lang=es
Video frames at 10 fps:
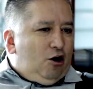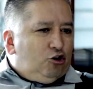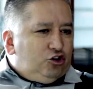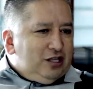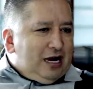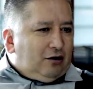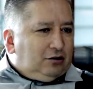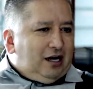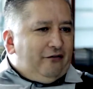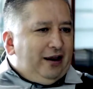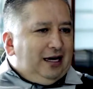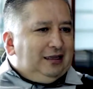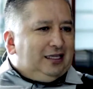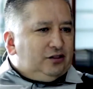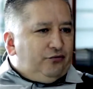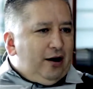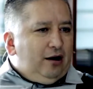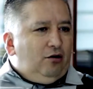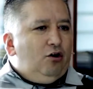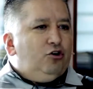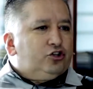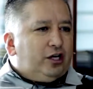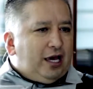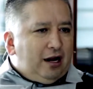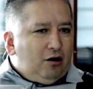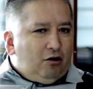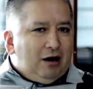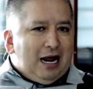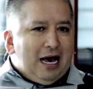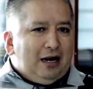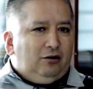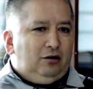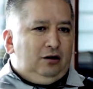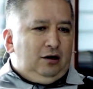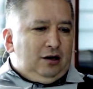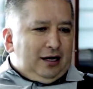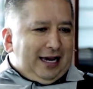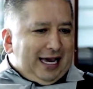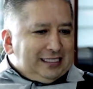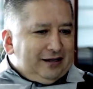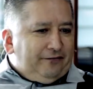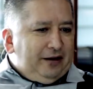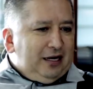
los narcotraficantes fueron los que lograron que se